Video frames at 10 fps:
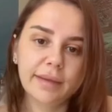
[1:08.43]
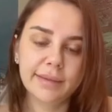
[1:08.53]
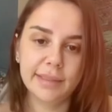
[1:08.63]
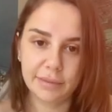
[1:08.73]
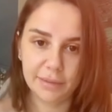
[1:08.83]

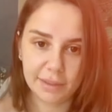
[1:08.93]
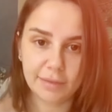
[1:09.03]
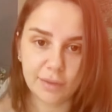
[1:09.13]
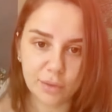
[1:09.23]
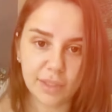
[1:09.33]
tabii
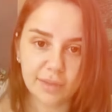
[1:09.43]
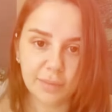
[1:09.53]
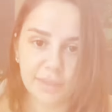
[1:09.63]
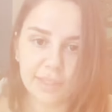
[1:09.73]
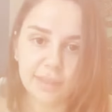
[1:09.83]
ki video
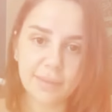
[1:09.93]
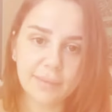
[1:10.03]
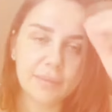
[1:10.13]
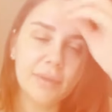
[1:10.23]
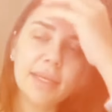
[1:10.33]
yetmedi.
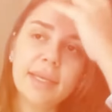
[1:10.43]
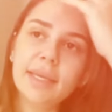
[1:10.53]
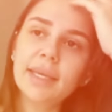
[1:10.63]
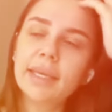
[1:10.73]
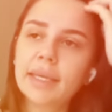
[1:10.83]

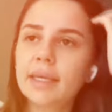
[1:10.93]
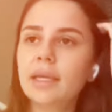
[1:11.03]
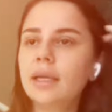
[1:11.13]
Ee,